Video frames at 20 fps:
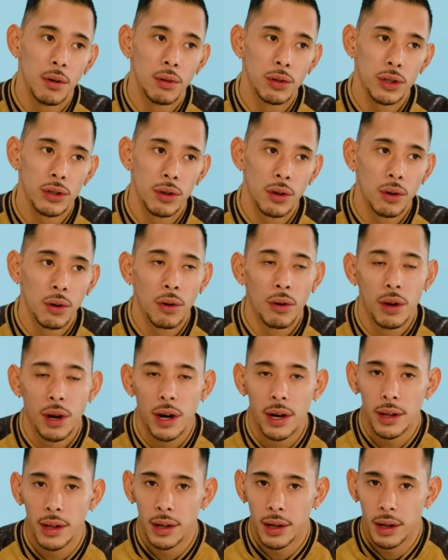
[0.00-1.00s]
それを超え
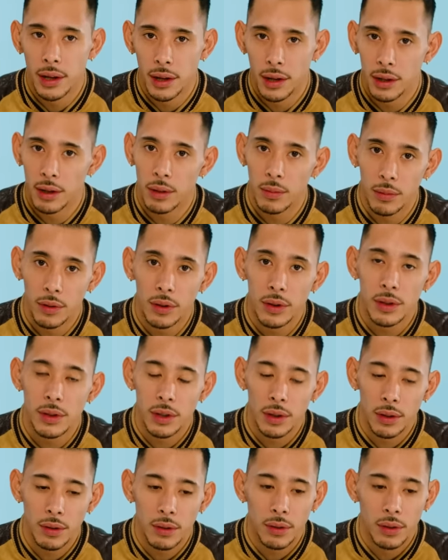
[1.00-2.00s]
られてないなと思うんですけ